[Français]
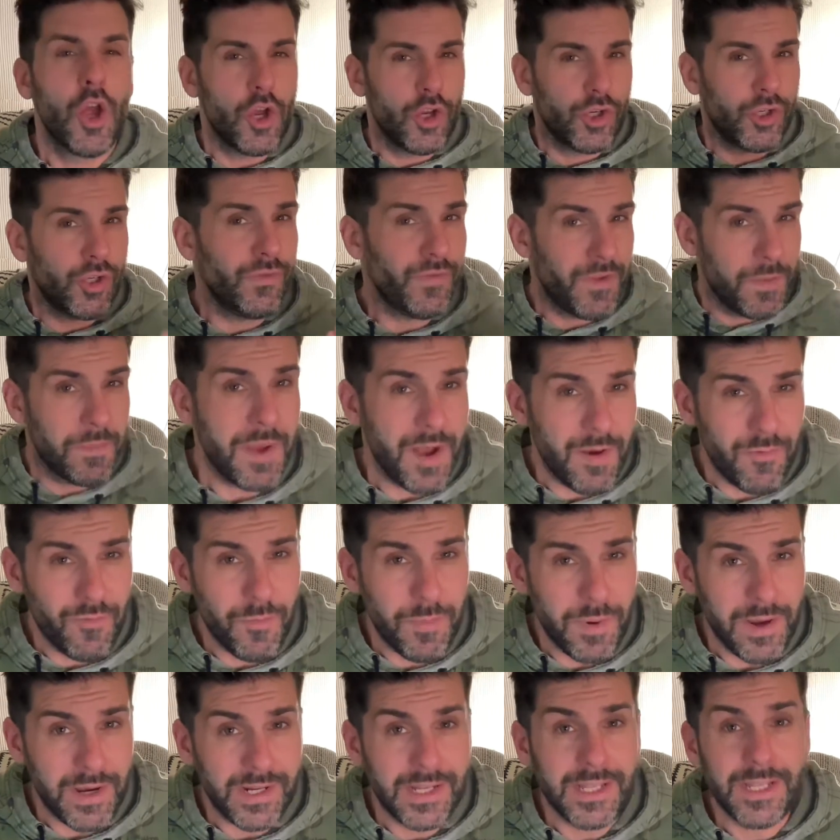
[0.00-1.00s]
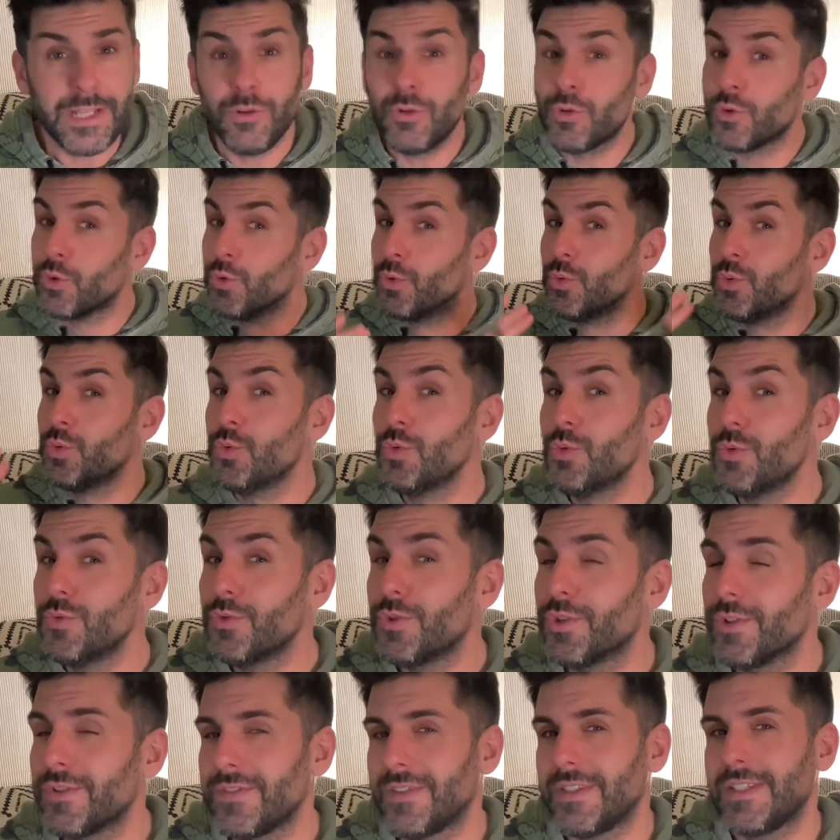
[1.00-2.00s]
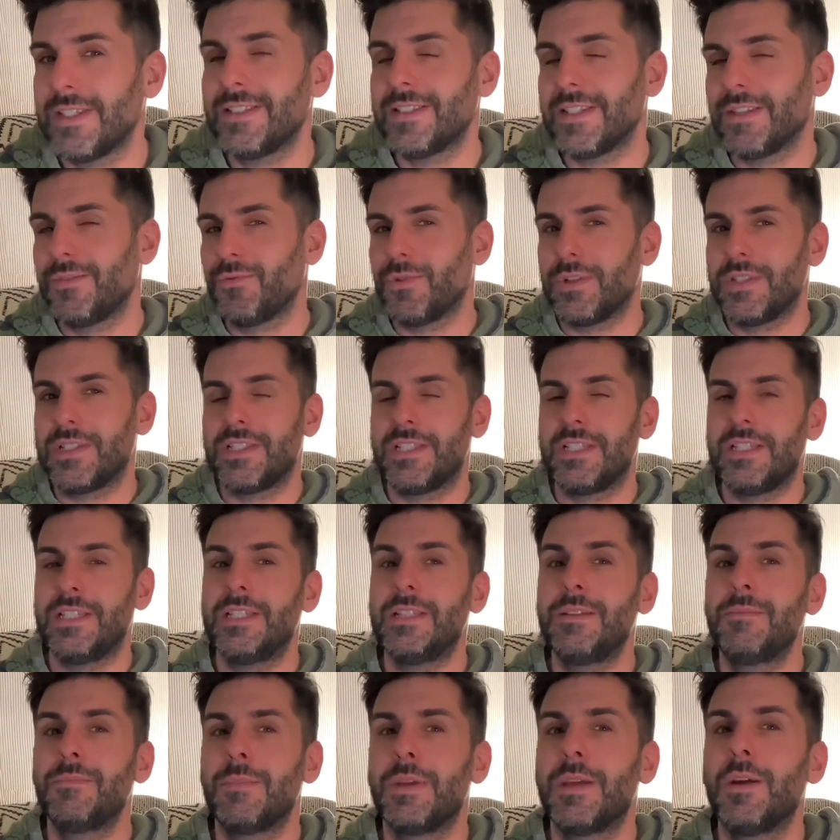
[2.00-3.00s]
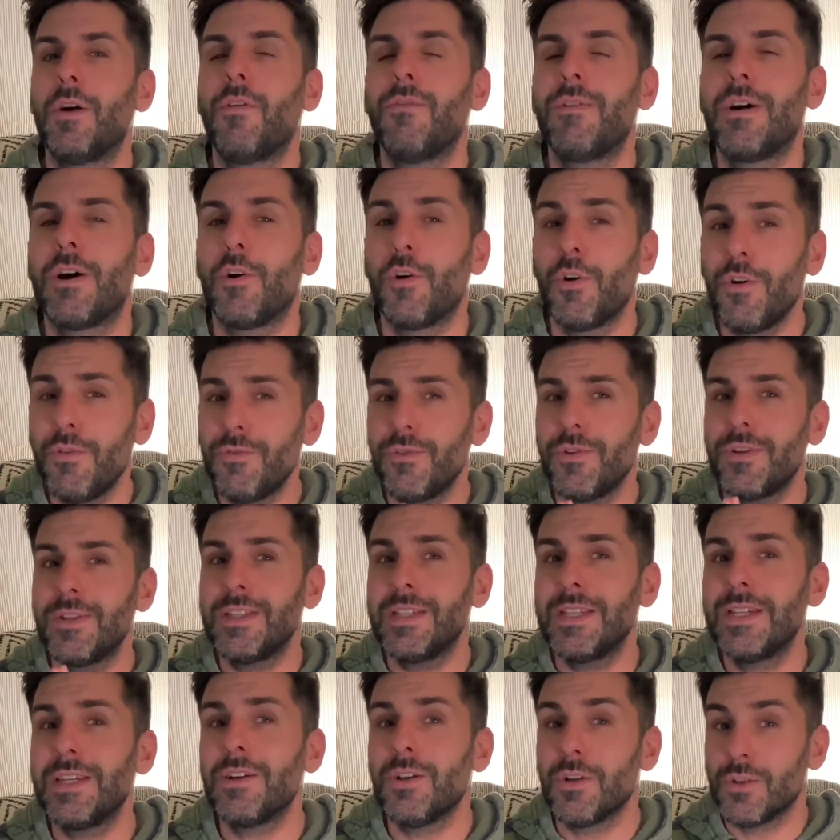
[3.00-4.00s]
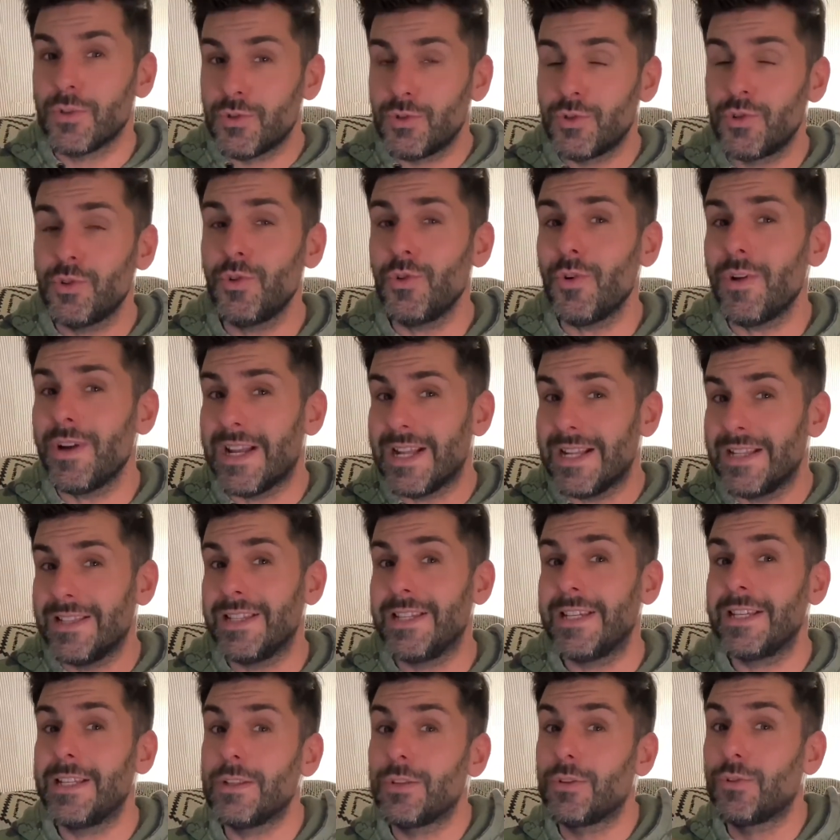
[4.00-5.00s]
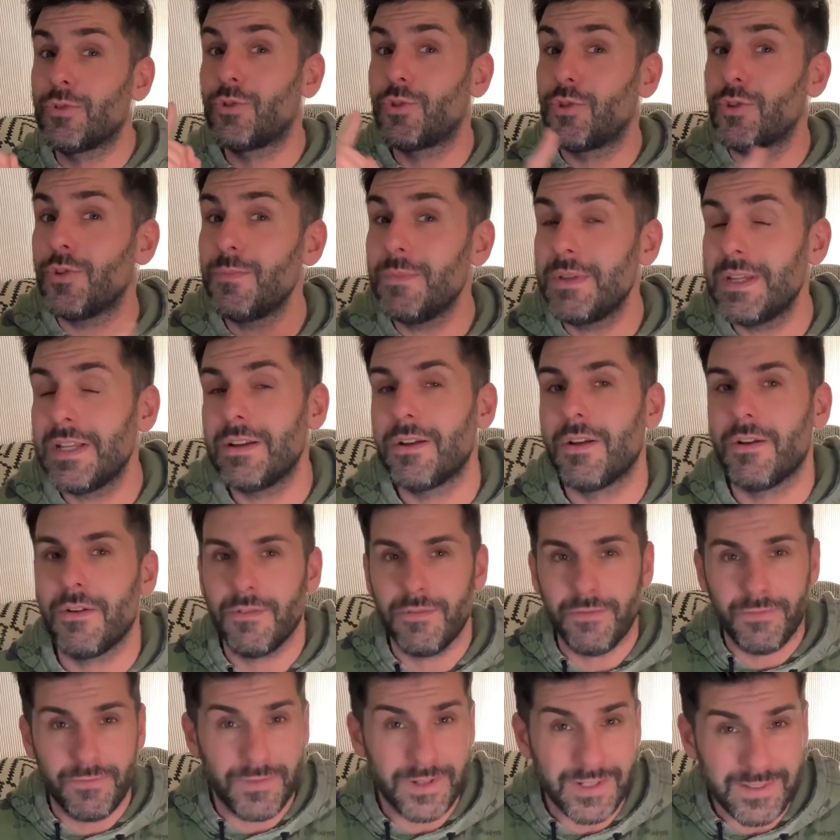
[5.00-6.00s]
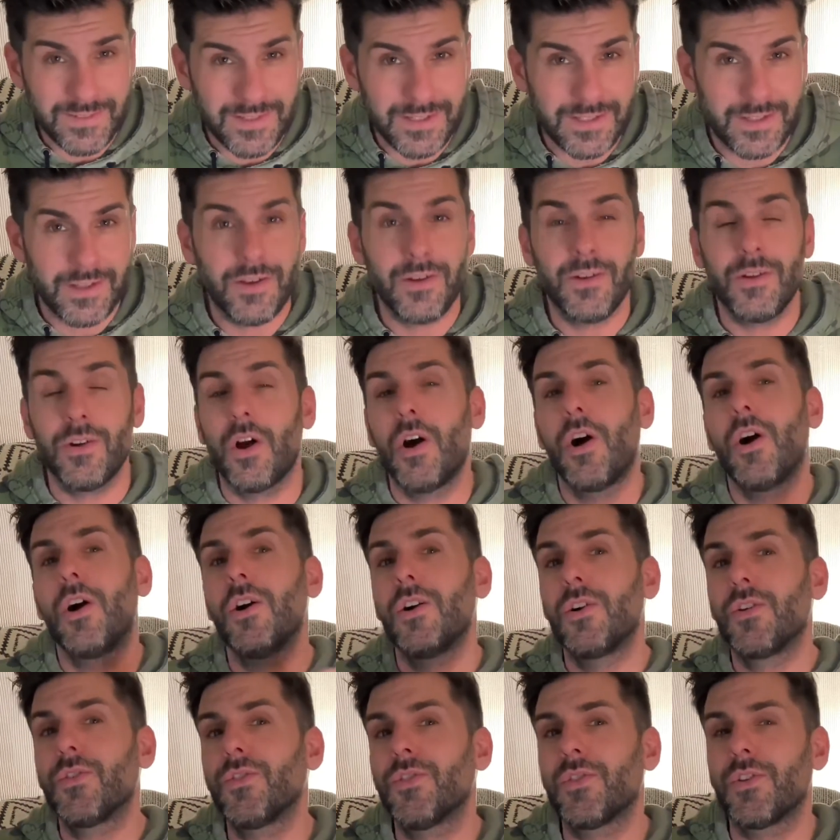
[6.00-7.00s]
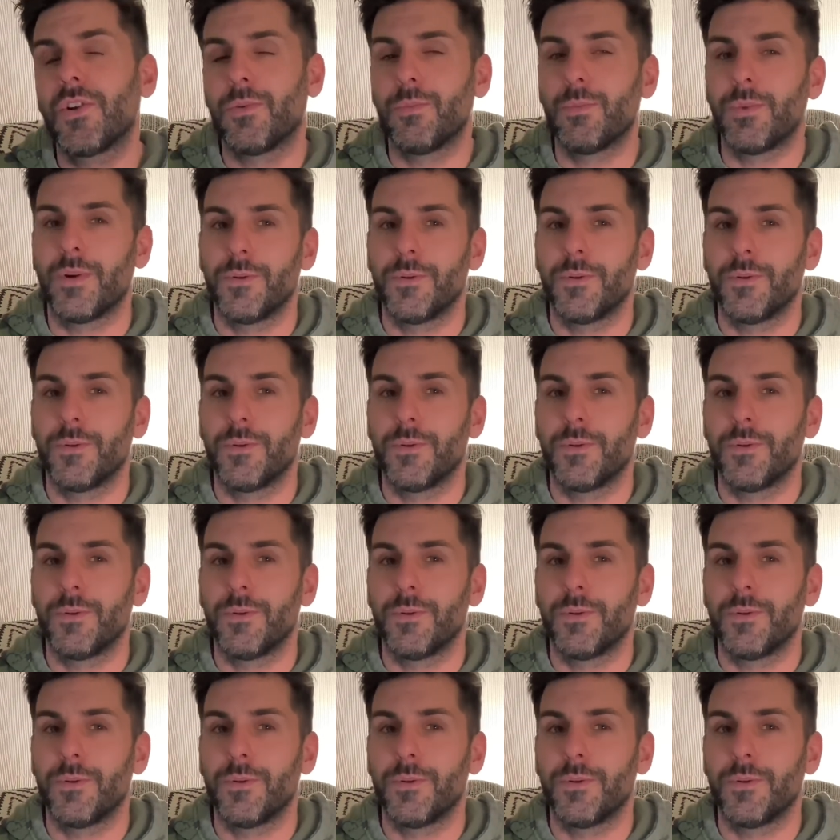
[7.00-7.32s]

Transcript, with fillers: Je ne vais pas vous parler de nouveautés cette fois-ci, mais on va revenir sur l'année 2021 ensemble.